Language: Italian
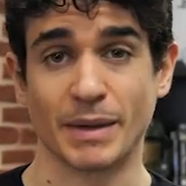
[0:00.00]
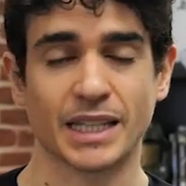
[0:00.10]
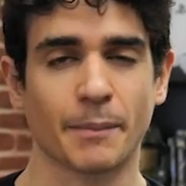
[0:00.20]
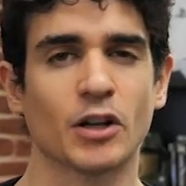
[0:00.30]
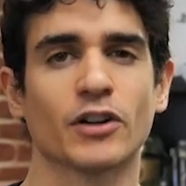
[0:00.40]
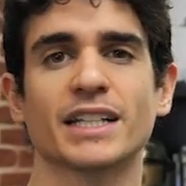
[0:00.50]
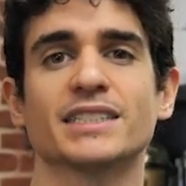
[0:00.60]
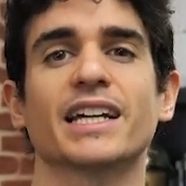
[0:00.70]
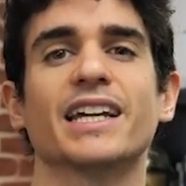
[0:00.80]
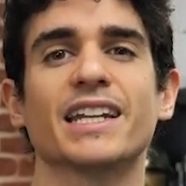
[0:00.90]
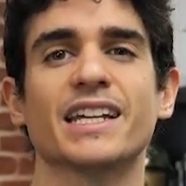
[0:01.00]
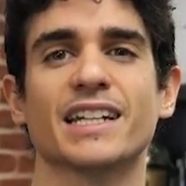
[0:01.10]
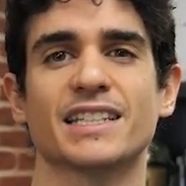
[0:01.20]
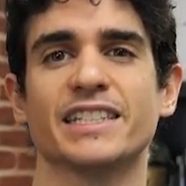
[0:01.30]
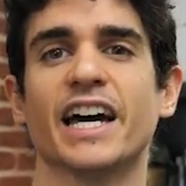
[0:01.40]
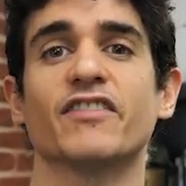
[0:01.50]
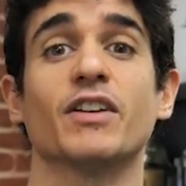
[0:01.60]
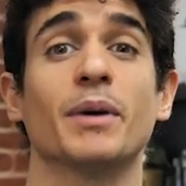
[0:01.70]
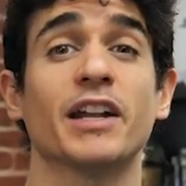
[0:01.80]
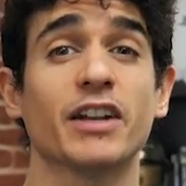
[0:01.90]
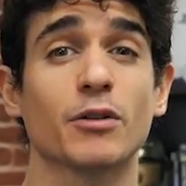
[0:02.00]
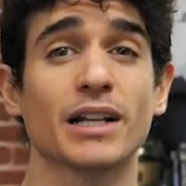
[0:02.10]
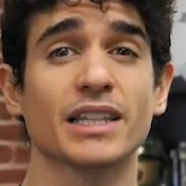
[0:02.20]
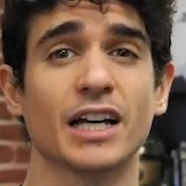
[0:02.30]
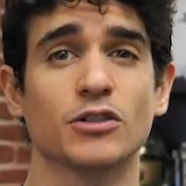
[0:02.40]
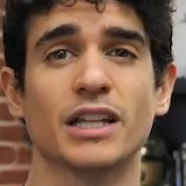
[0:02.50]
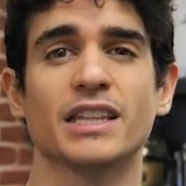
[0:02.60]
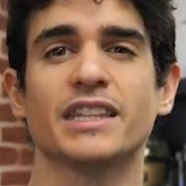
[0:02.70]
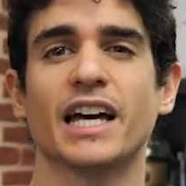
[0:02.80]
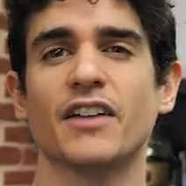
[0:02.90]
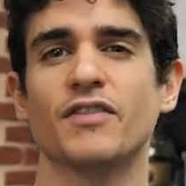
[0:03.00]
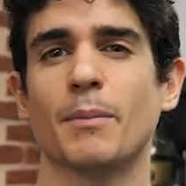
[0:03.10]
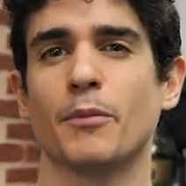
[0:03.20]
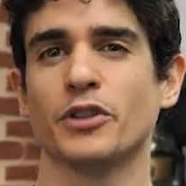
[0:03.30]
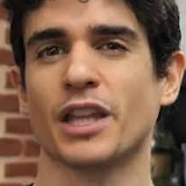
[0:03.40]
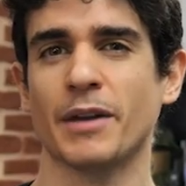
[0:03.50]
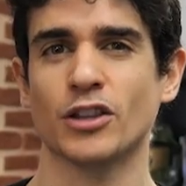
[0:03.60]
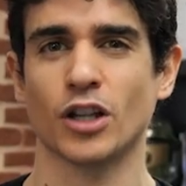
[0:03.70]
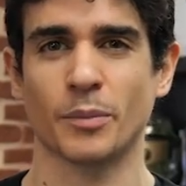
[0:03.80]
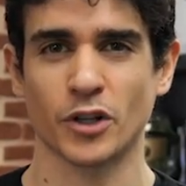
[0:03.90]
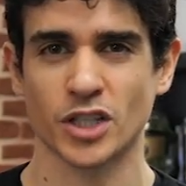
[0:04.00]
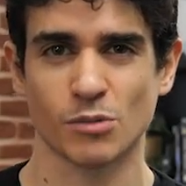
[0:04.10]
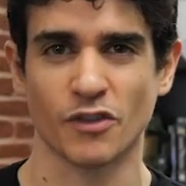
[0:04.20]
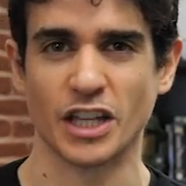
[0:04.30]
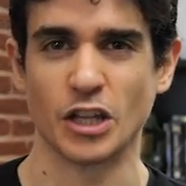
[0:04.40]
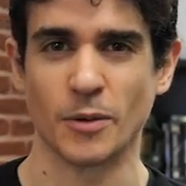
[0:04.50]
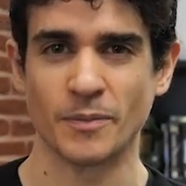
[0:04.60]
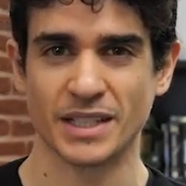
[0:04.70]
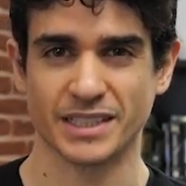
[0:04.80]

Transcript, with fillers: mentre a me non resta che ringraziarvi per aver guardato e darvi appuntamento al prossimo video,